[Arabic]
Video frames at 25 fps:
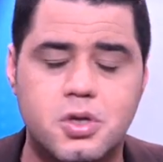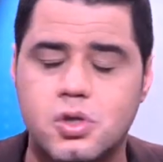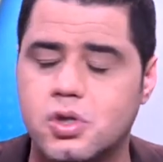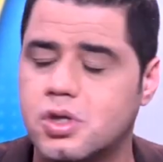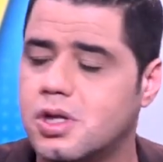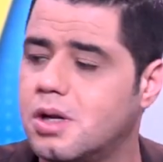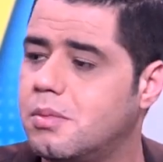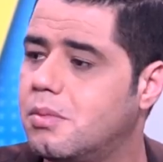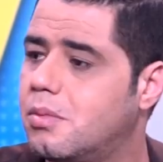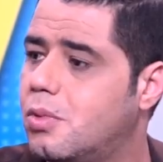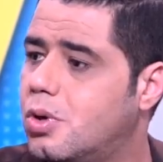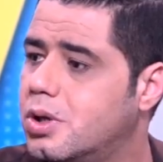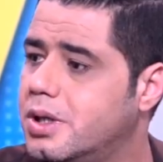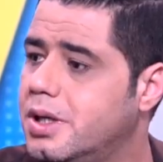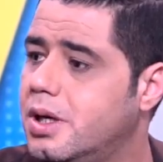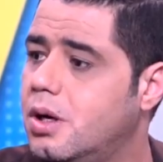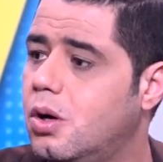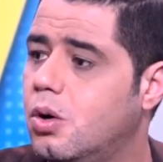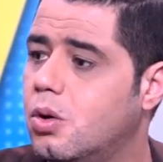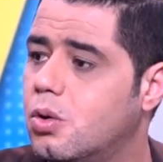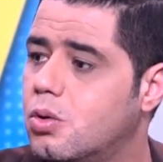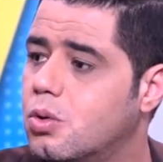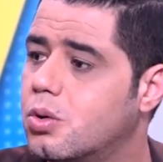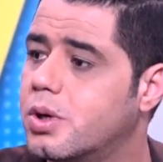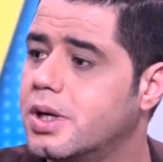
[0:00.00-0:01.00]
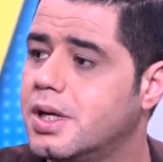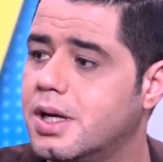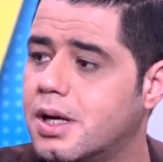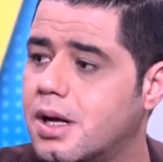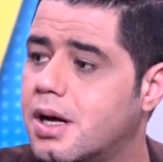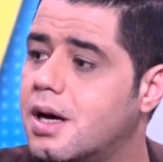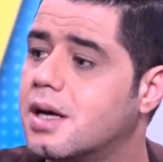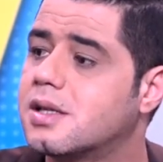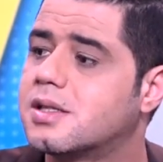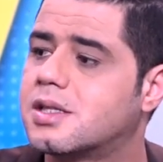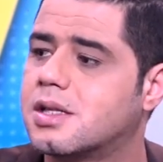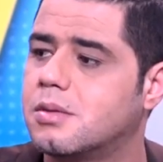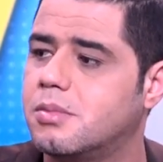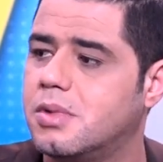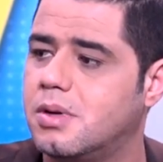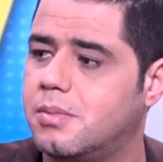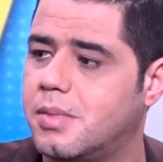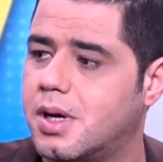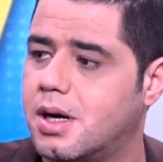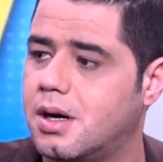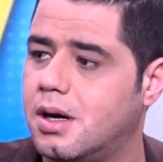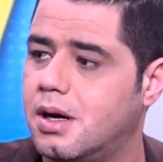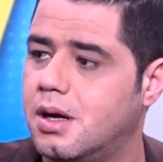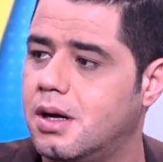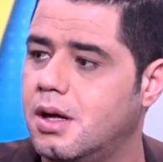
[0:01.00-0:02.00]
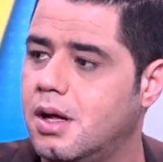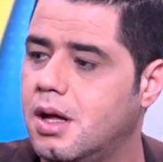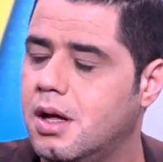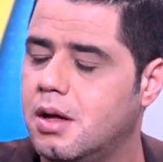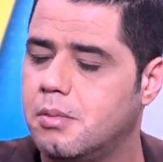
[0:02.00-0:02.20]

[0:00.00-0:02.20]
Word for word: جدا من المواضيع الحقوقيه الخاصه بالمراه